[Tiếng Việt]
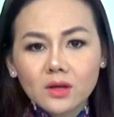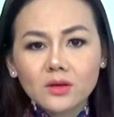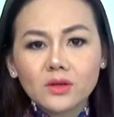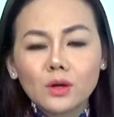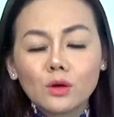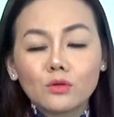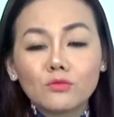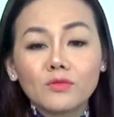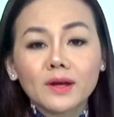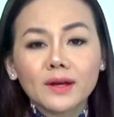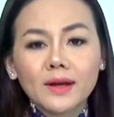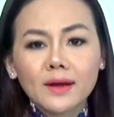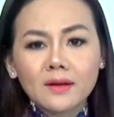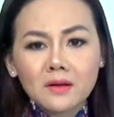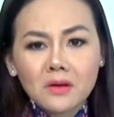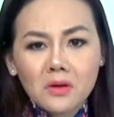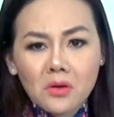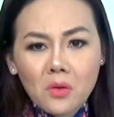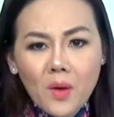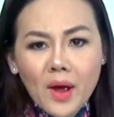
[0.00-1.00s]
nhân và các
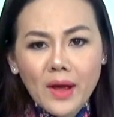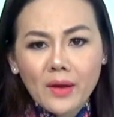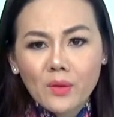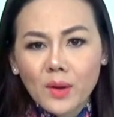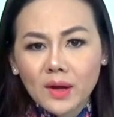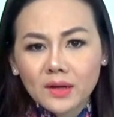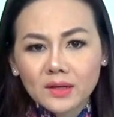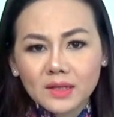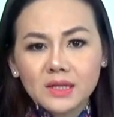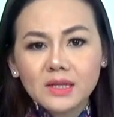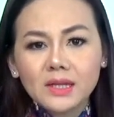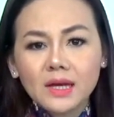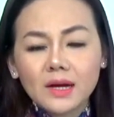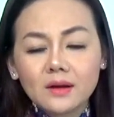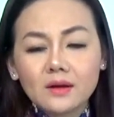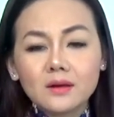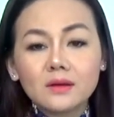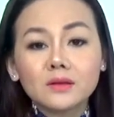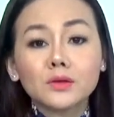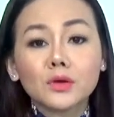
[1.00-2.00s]
cơ quan quản lý nhà
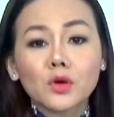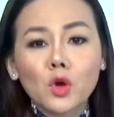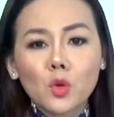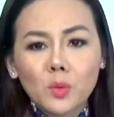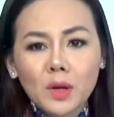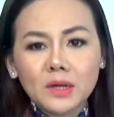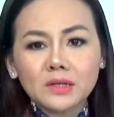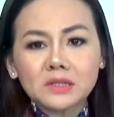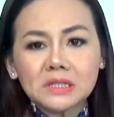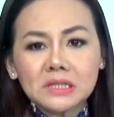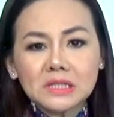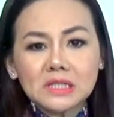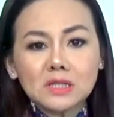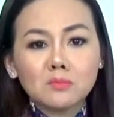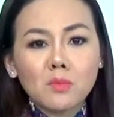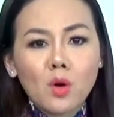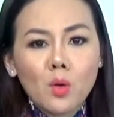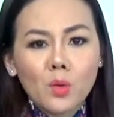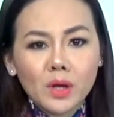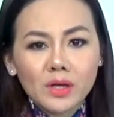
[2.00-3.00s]
nước như Cục Lãnh sự,
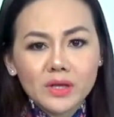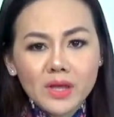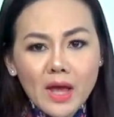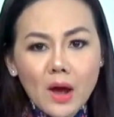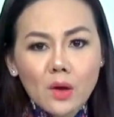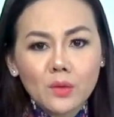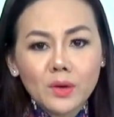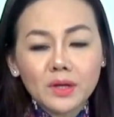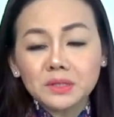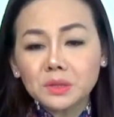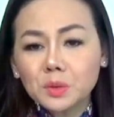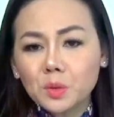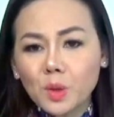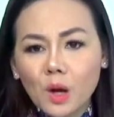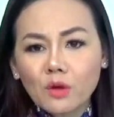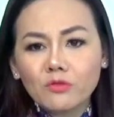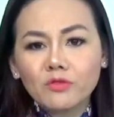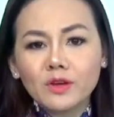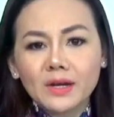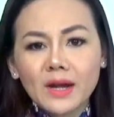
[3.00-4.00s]
Bộ Ngoại giao, Đại sứ
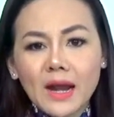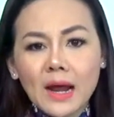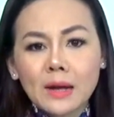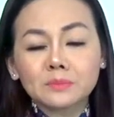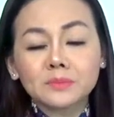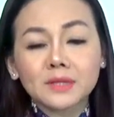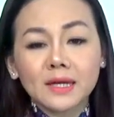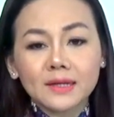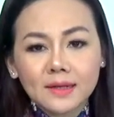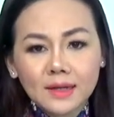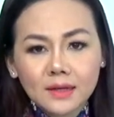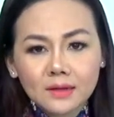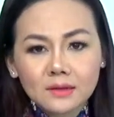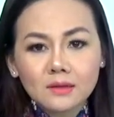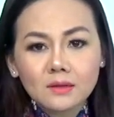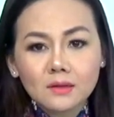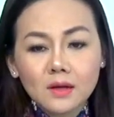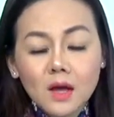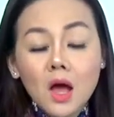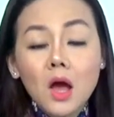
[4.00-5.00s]
quán Việt Nam tại các
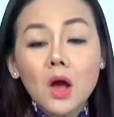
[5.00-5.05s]
nước,